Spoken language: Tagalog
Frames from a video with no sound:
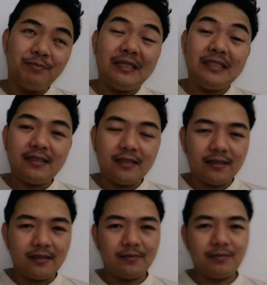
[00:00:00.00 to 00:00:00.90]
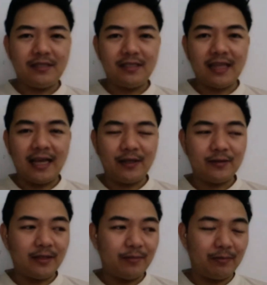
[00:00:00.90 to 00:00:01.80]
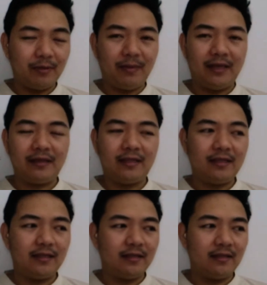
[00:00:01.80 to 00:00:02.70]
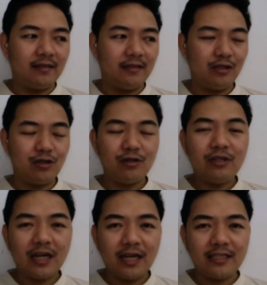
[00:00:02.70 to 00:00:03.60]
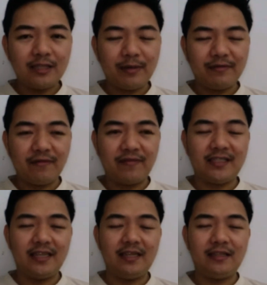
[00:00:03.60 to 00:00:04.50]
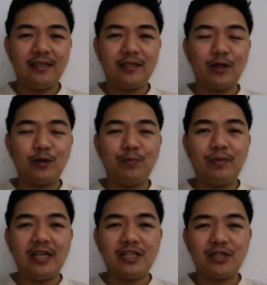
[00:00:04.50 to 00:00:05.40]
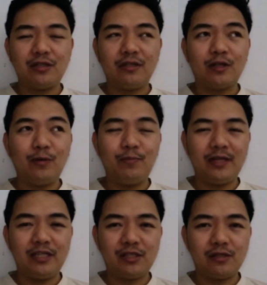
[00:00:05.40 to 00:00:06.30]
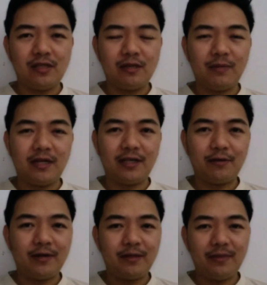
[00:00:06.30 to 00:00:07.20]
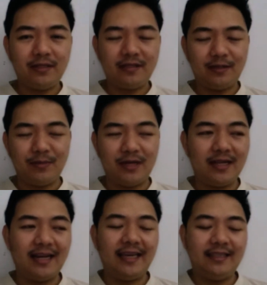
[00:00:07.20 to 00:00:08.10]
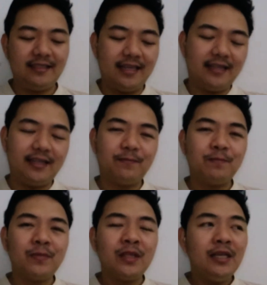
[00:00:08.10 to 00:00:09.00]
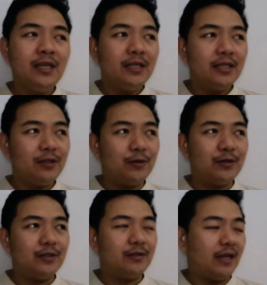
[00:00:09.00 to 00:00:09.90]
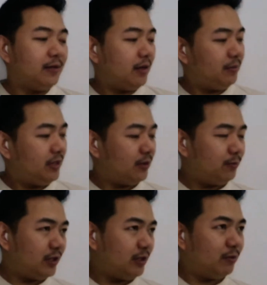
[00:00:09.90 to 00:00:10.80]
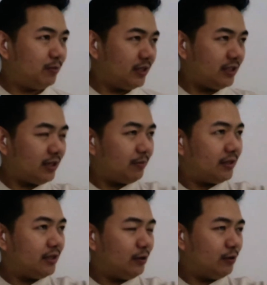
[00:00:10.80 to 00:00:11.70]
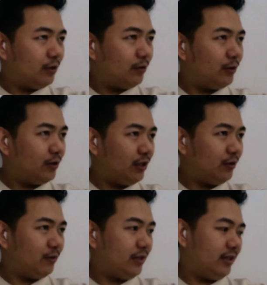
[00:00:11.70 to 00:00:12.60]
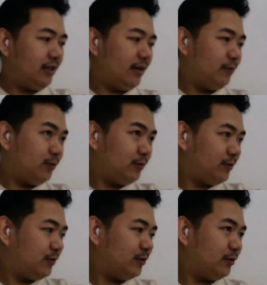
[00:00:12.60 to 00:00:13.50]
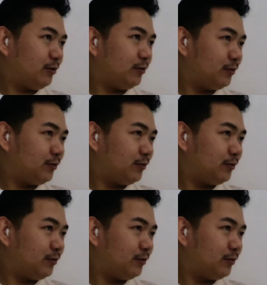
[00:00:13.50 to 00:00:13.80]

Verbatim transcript: busy. Busy tayo sa pagbebenta ng insurance, pagfa facilitate ng completion, completion ng mga requirements ng mga clients natin. Yun. At Amira, pwede mo bang itapat dito ng konti yung ilaw? Yun.